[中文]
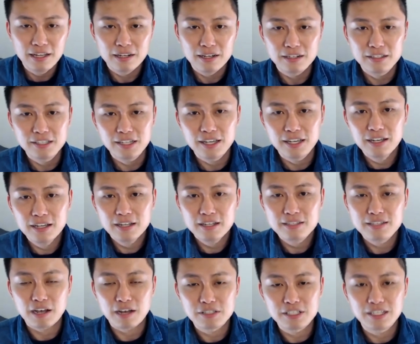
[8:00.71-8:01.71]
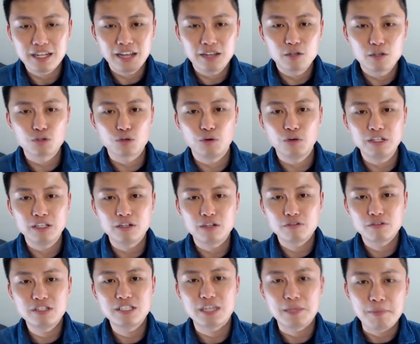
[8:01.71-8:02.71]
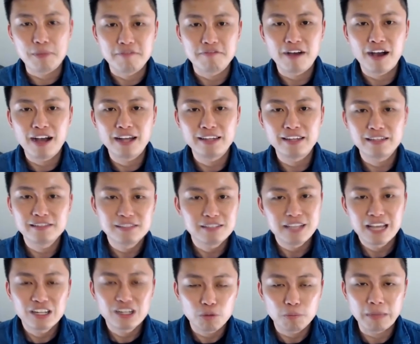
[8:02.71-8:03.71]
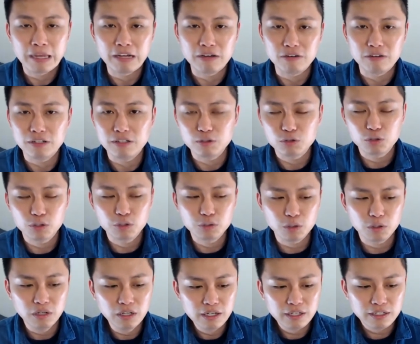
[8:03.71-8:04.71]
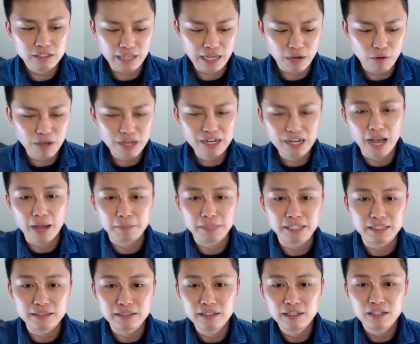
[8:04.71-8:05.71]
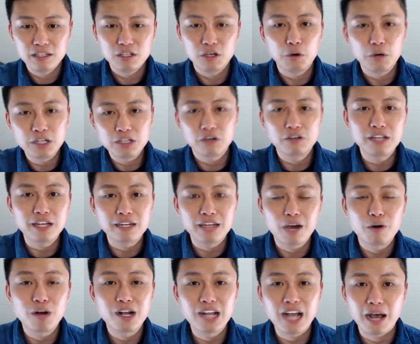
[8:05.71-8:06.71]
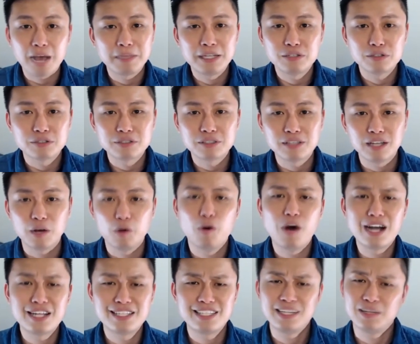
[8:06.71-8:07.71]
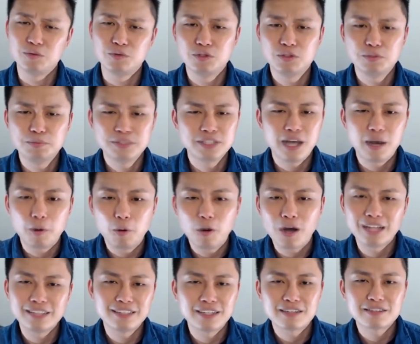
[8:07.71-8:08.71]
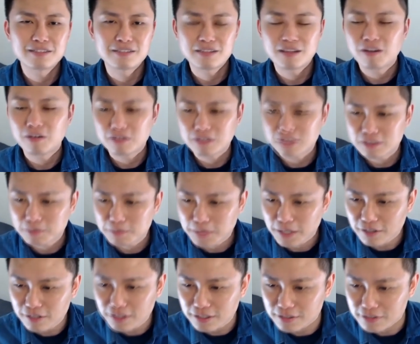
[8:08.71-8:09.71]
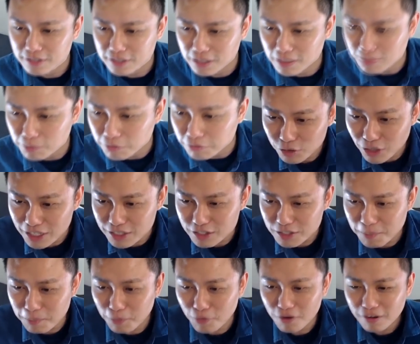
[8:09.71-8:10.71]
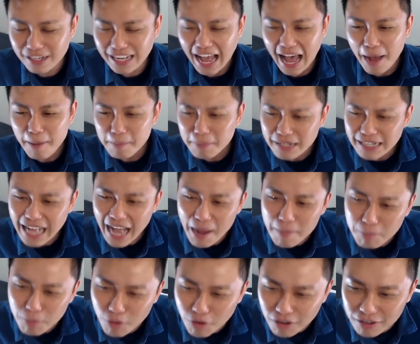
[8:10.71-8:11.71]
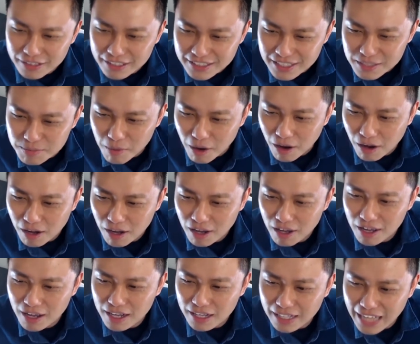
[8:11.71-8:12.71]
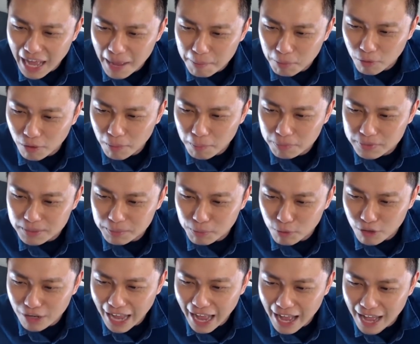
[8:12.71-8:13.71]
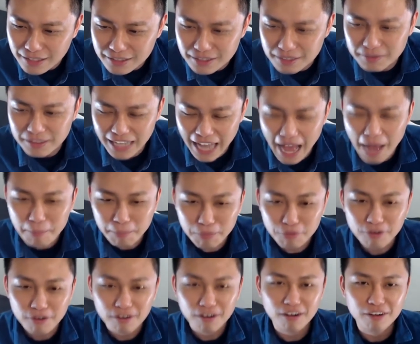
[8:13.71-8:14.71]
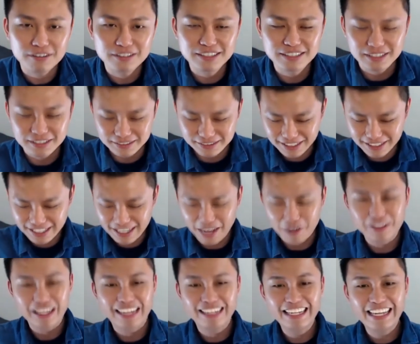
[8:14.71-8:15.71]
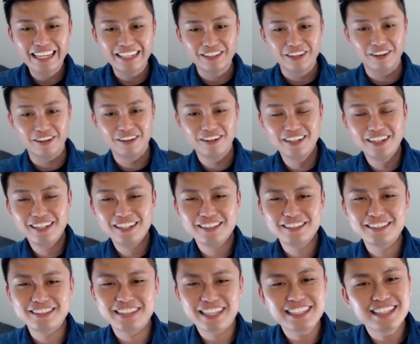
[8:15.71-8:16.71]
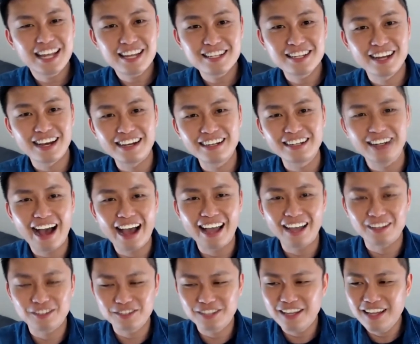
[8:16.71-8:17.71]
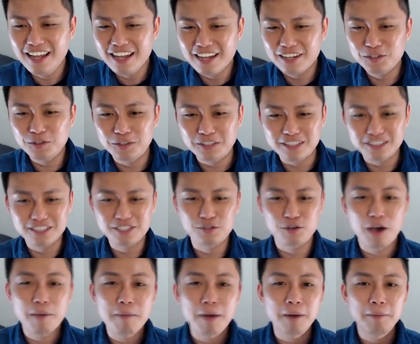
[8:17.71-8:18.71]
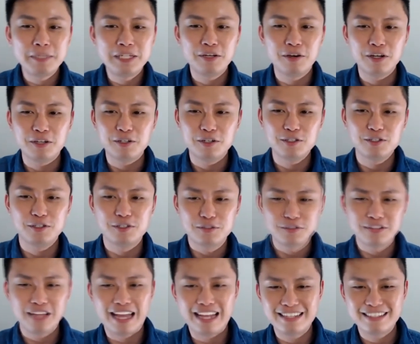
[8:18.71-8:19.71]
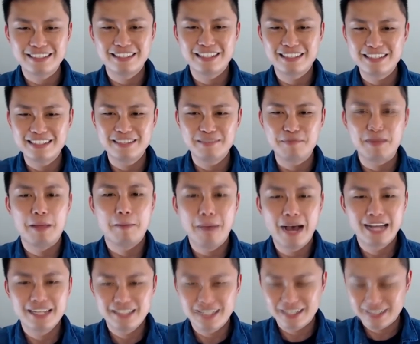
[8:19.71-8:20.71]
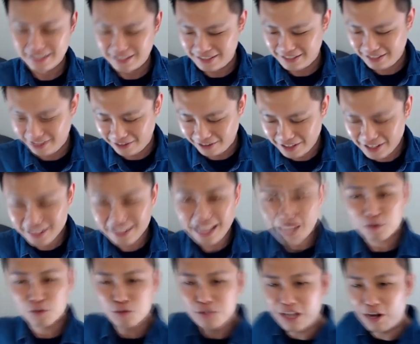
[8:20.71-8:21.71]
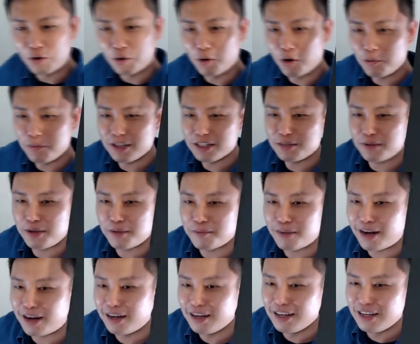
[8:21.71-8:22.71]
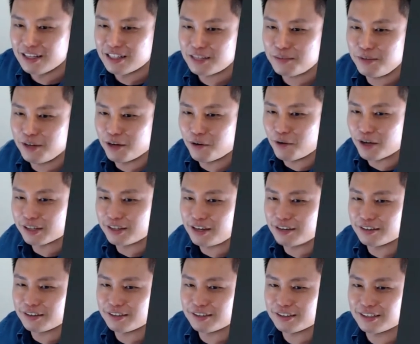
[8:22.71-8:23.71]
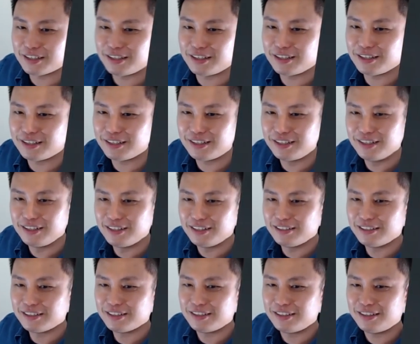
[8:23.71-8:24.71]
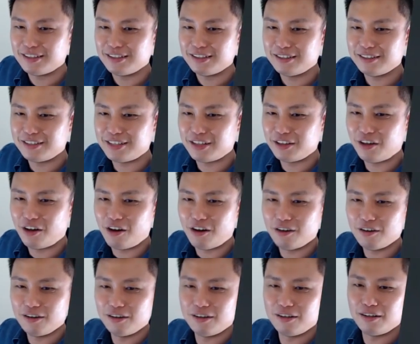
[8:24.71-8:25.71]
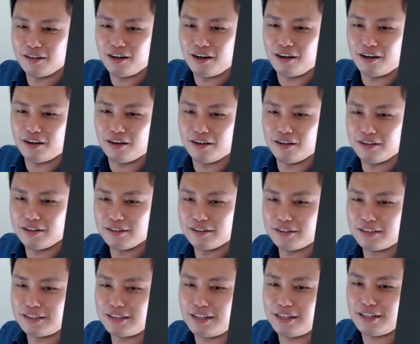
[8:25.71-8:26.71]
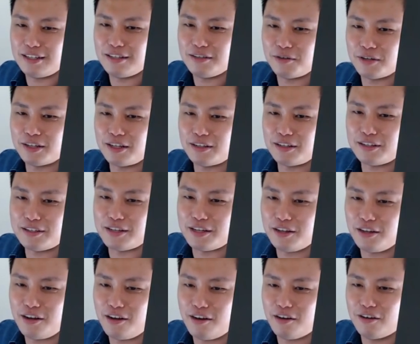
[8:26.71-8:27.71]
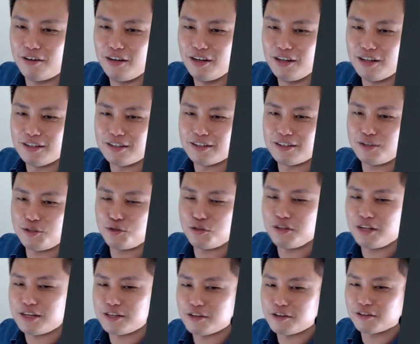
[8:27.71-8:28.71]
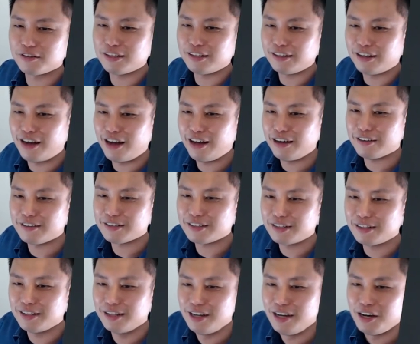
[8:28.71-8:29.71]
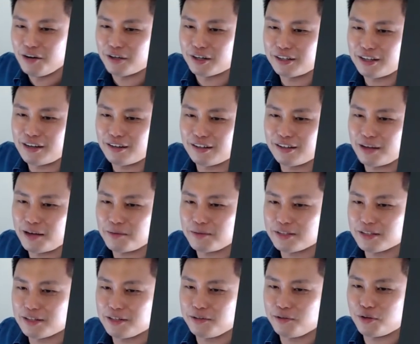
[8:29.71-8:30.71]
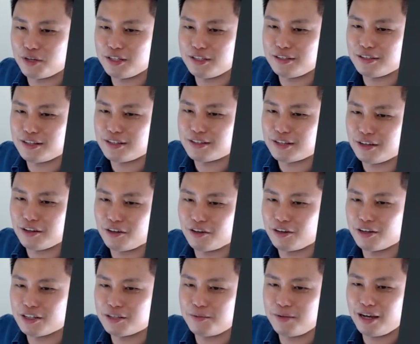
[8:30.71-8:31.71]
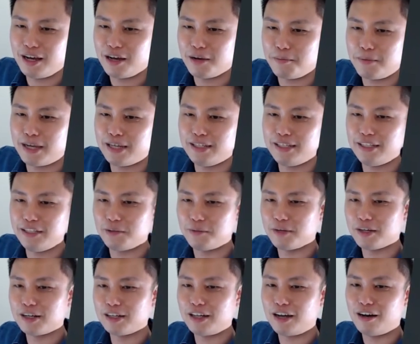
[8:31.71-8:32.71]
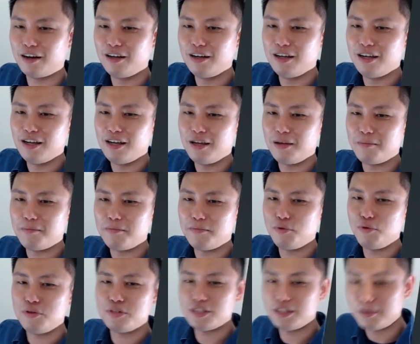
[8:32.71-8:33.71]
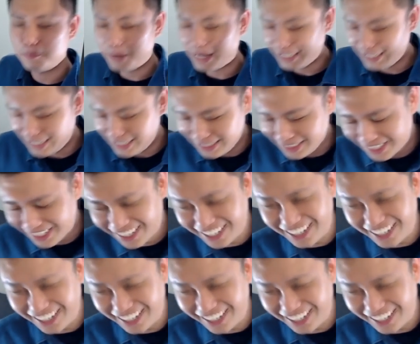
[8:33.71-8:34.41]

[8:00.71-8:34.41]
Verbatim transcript: 而且早期他有所谓的，就是减免方案，但是现在都没有了。所以说你要换卡面。优惠都一样，你要换卡面就是很花钱，我就不想换这样子，好，这是比较可惜的部分。对，就是波卡卡波，那叫什么？卡波不是波卡，是卡波哦，这好难念哦。这，但是它这个很可爱，就是如果你是喜欢猫咪的话，你会觉得就是，哎，真的是北大这样子。好，大家有注意到我后面这边吗？这边有王道的这个这个枕头啊，在这里，王道的枕头，这是去年送的，然后还有这个王道的他们这个圆形的枕头，然后这边还有 b e n k y 有没有看到？绿色的 Banky，